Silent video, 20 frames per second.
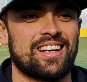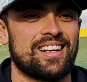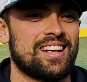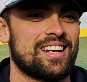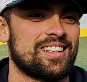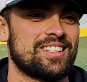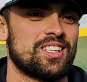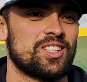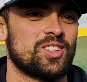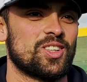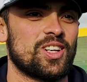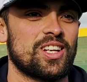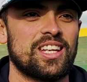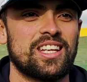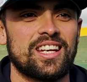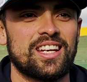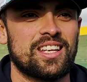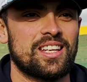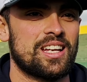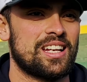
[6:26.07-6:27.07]
la,
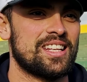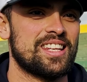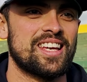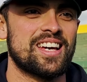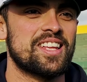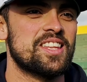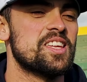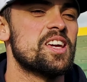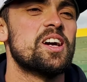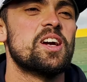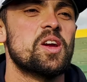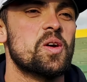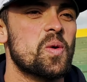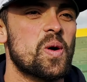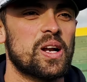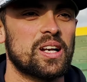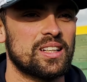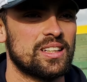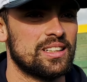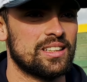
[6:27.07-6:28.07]
sintonía y el día a día es
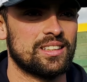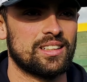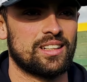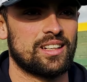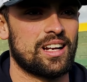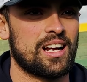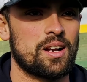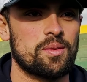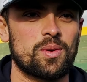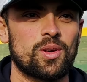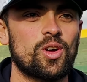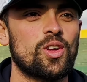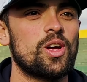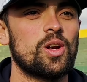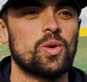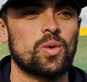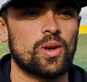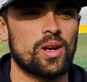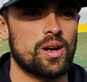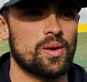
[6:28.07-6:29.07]
igual, al menos de
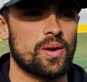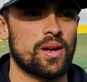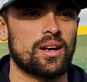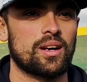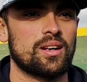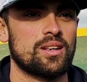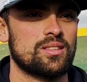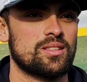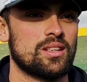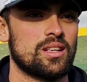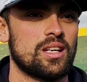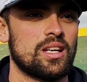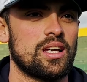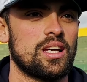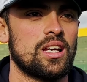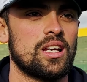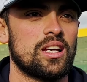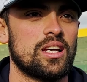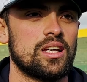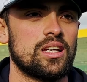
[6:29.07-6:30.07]
lunes a viernes.
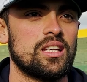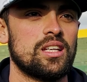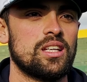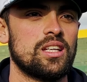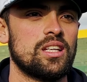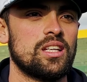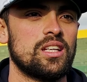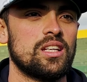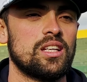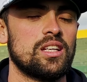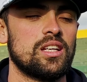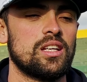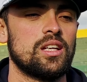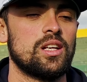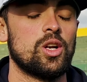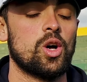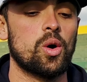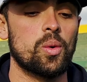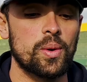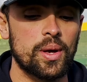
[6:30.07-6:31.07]
Y
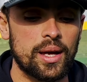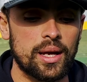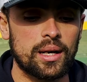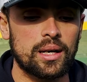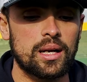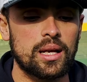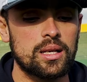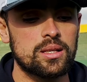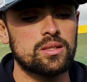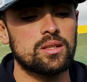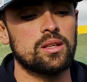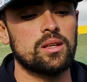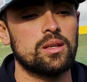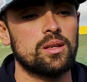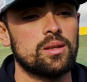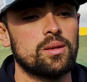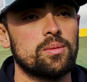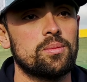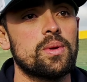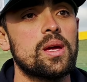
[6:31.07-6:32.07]
los viernes
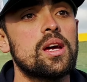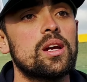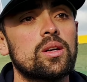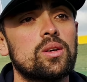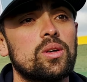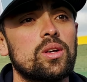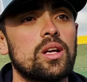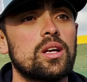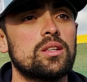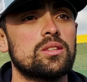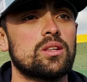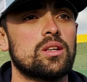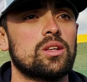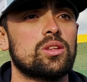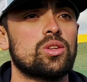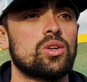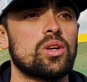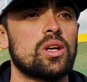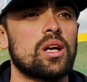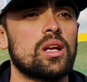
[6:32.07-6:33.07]
y miércoles
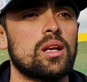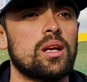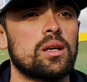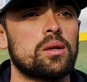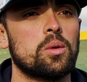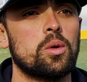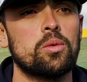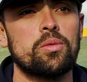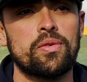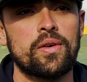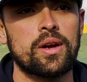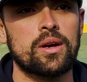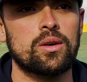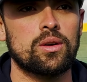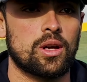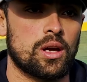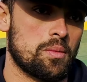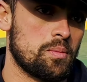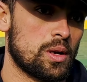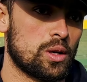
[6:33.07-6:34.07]
estoy en el Club Ferro,
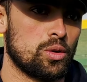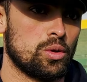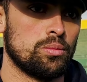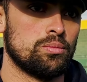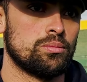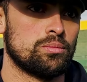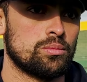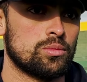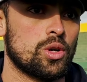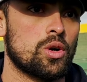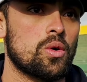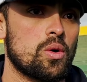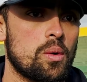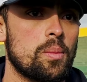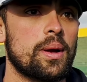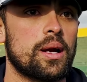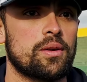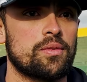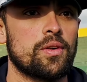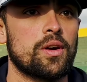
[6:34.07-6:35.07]
que es mi club, yo juego
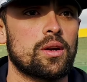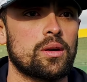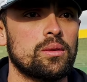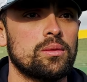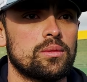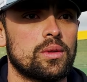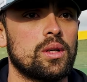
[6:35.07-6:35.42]
para Ferro.